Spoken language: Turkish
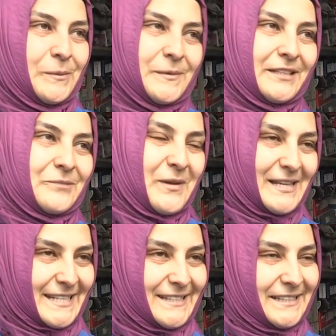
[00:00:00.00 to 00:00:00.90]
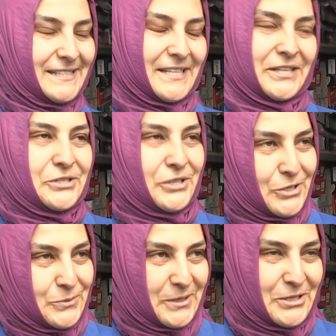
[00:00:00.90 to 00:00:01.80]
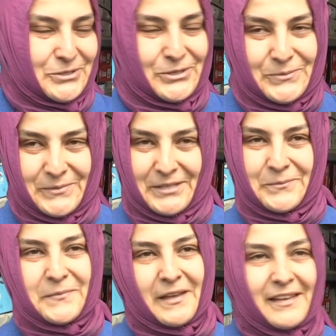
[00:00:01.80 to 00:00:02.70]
Baba dedim ben sanayide senin yanına çalışmak istiyorum dedim.